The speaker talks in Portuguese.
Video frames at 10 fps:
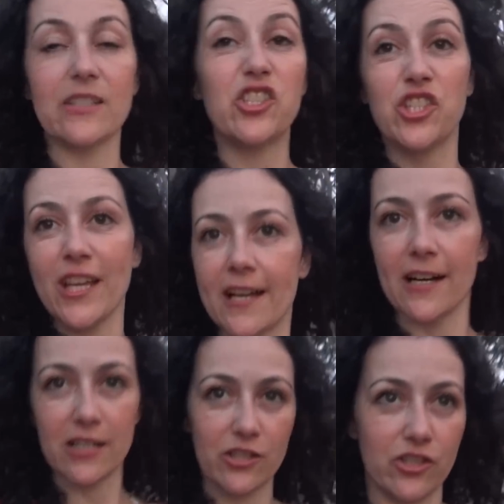
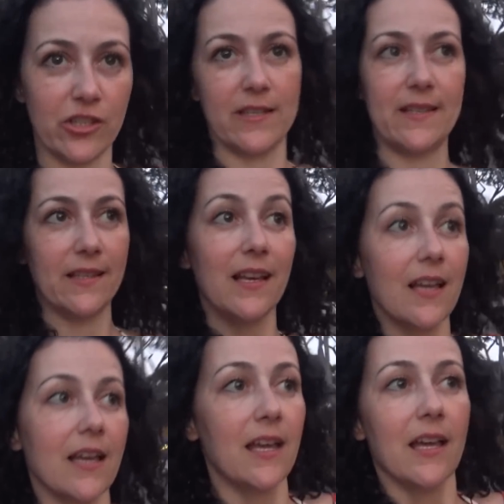gigantes,
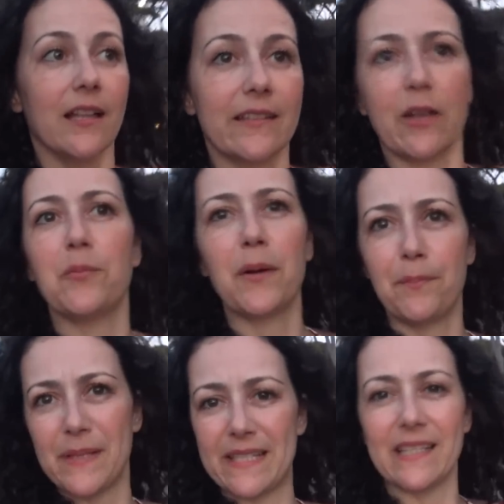tem uma
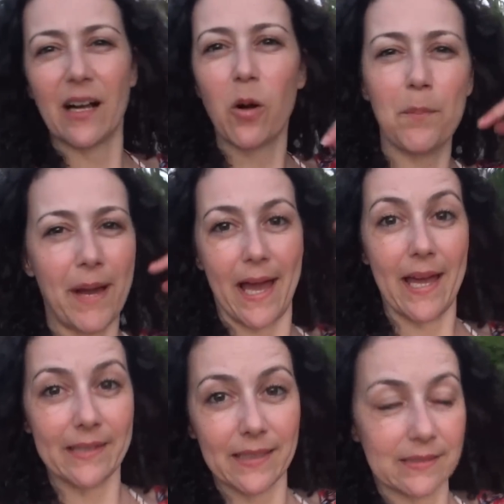piscina
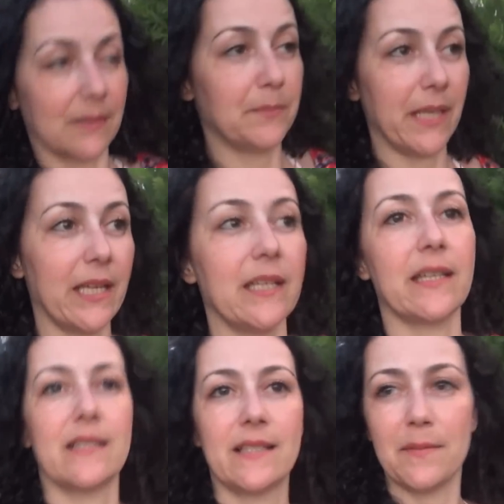coberta também,
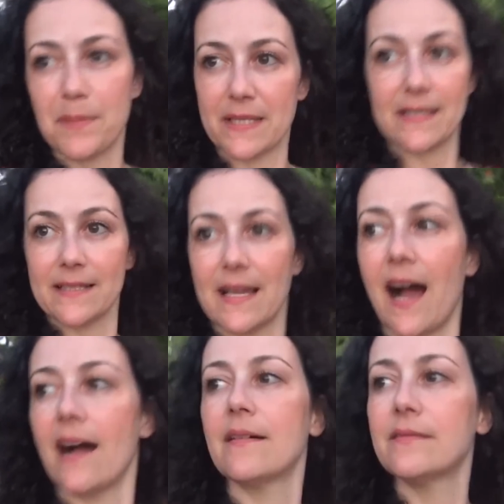que se
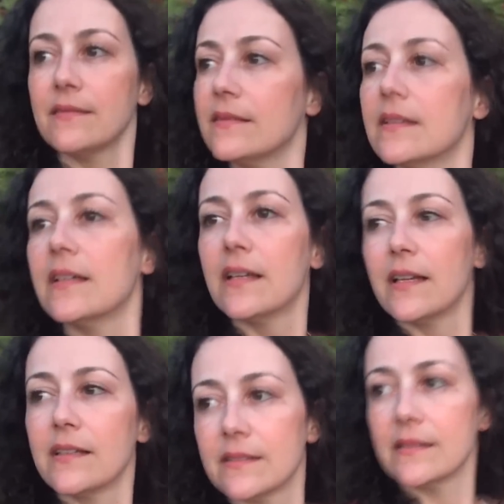precisar,
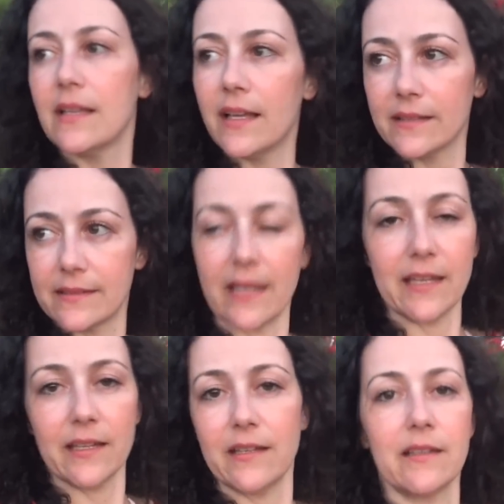
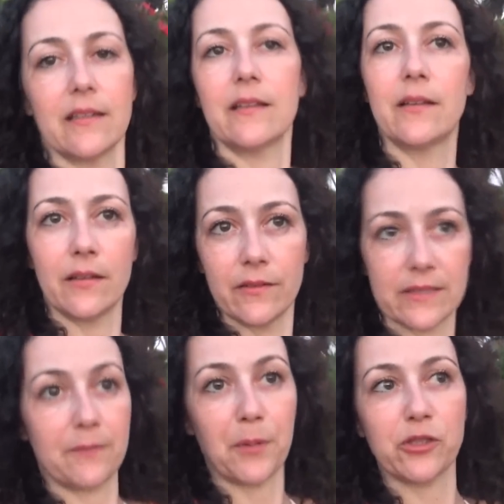tem
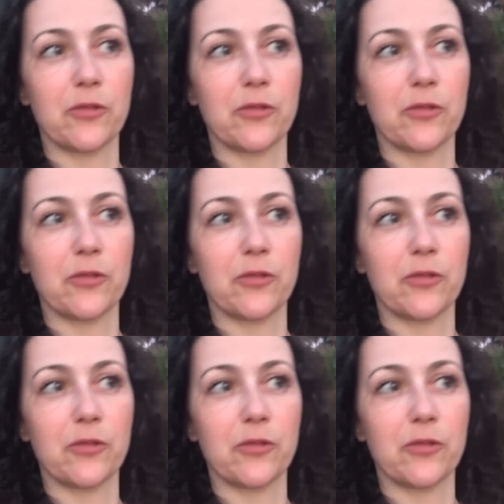você pode